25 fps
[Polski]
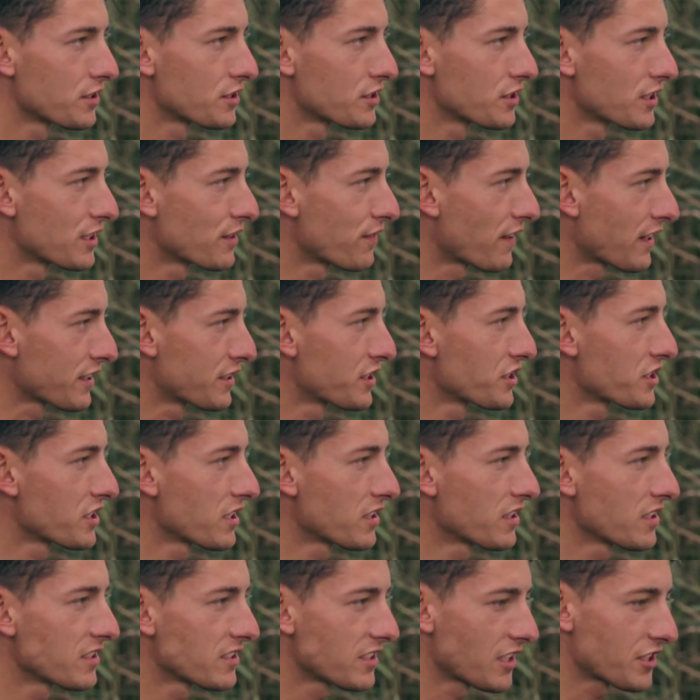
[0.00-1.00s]
czy
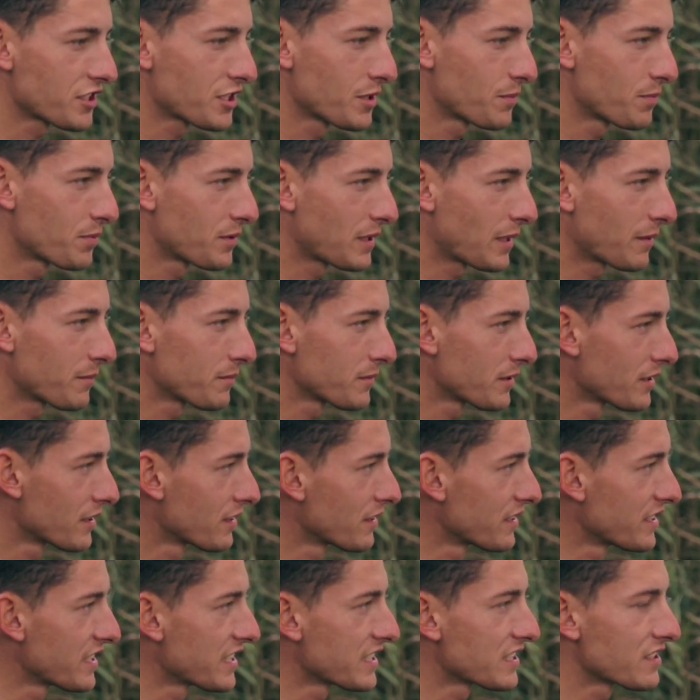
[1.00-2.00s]
faktycznie ten zaczep tam
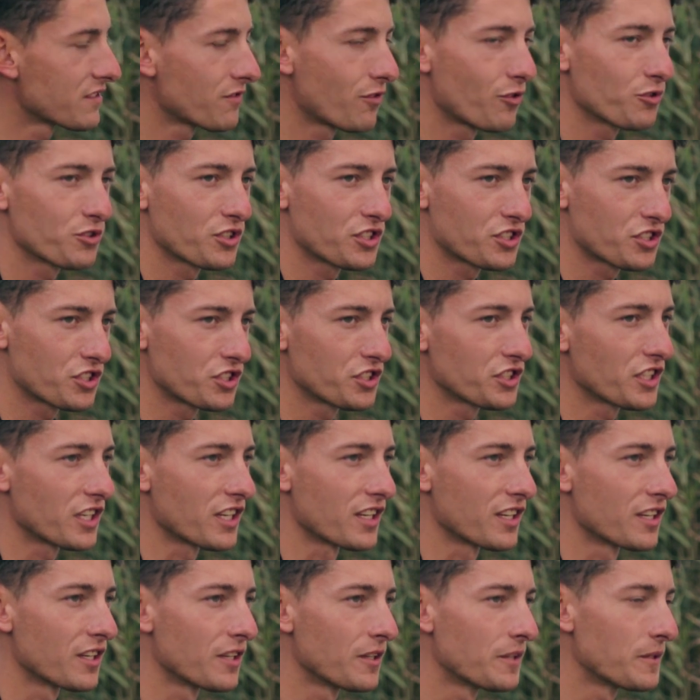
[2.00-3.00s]
jest w wodzie, czy
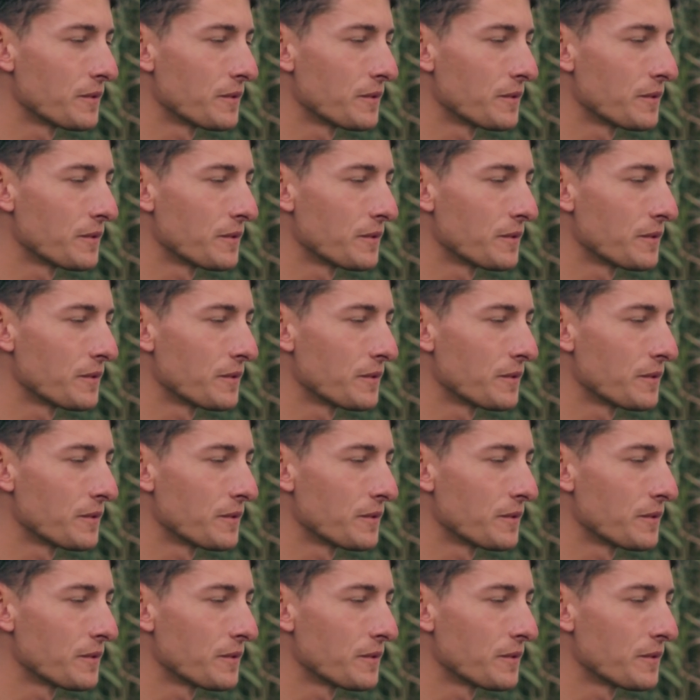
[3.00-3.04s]
nie.